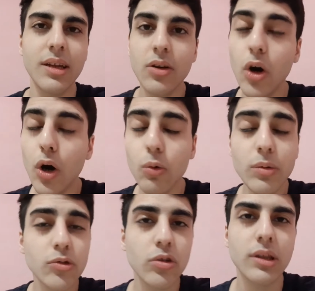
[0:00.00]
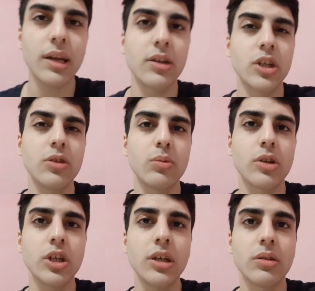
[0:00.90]
E eh no, qui bisogna andare al
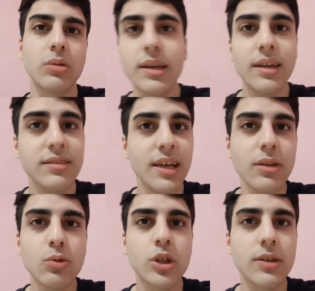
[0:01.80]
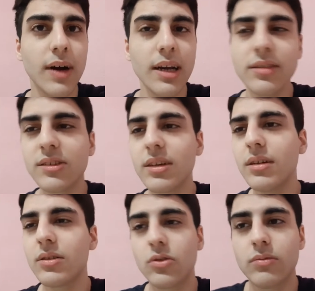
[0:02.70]
100%. Rilassato ci vai
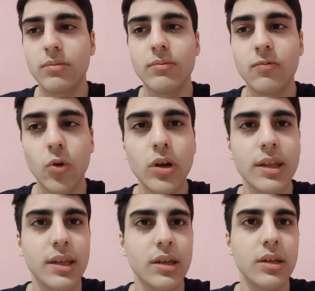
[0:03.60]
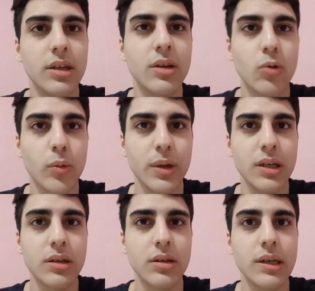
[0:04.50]
se vuoi andare in Europa
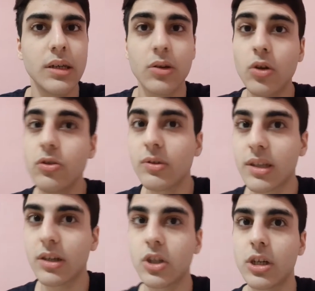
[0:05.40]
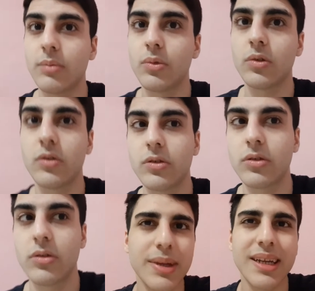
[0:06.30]
League, non solo in Champions.
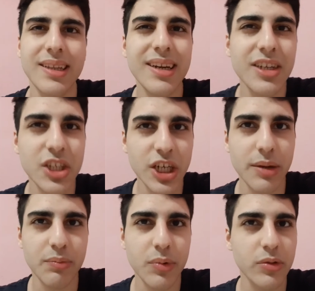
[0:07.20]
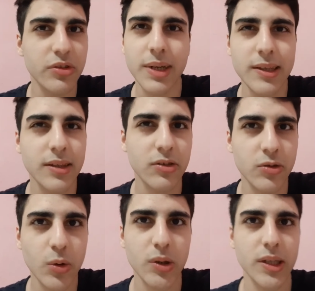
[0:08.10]
Per andare in Champions è un'altra
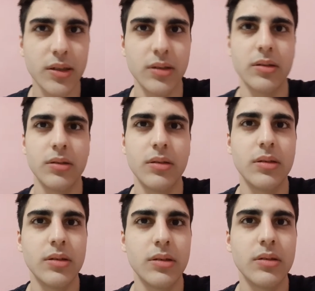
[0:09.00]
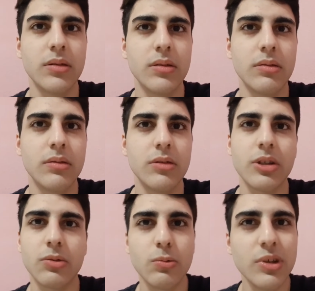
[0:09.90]
storia.
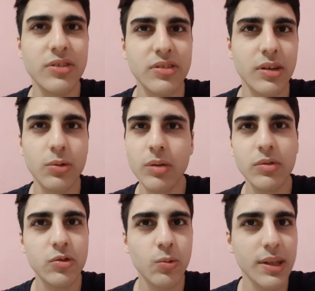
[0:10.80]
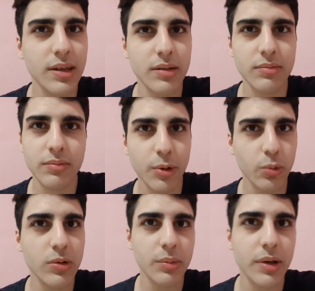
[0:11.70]
Cioè, questa non è una squadra
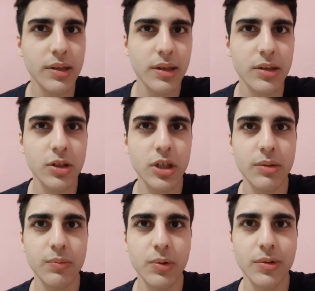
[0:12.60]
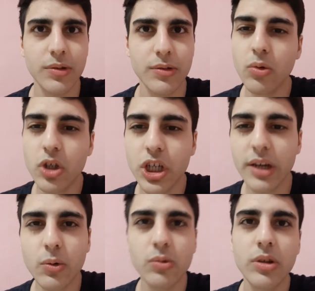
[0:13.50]
pronta per andare in Champions. Non
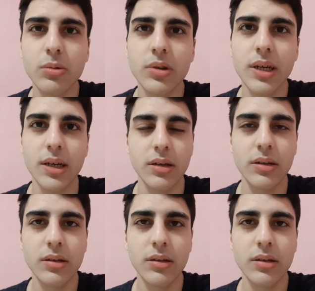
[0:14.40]
c'è continuità.